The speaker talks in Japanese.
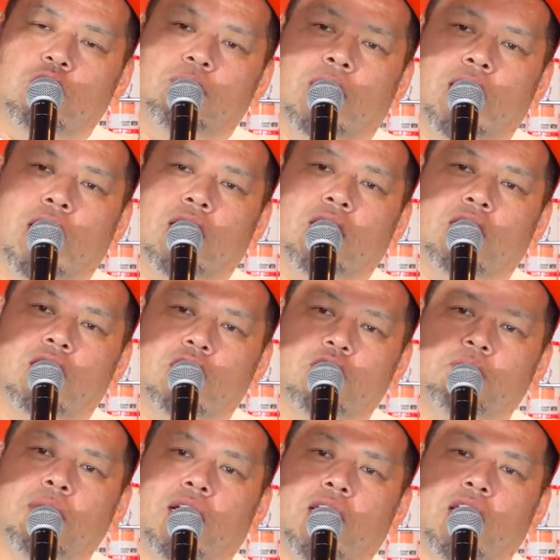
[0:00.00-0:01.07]
馬編
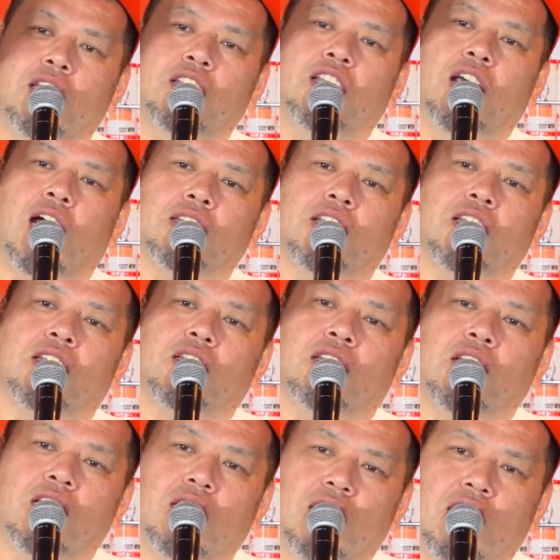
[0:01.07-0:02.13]
馬んに羽っ
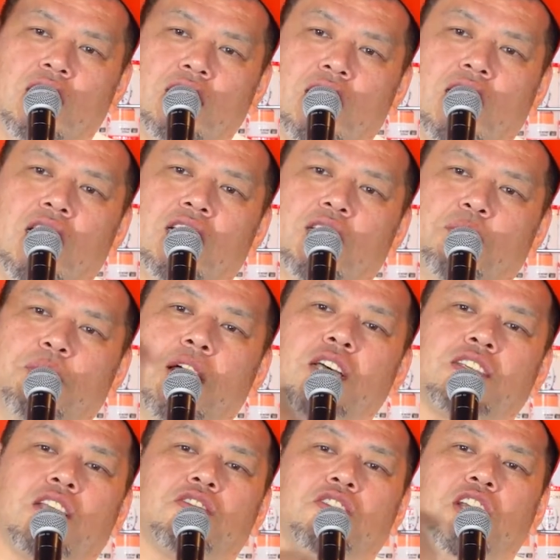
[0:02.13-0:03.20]
て書いて
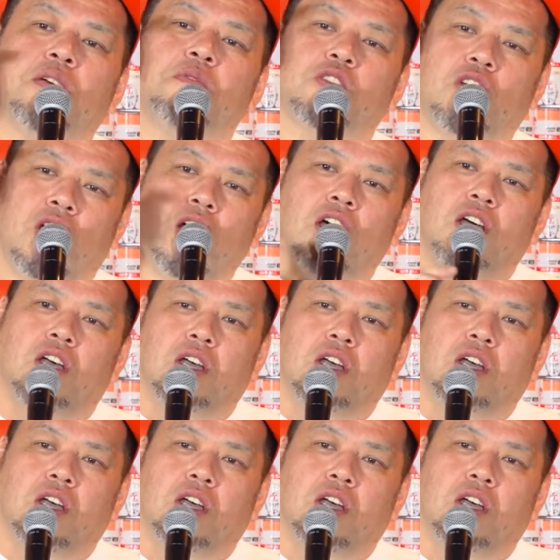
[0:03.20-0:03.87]
ペガサスちゃいますか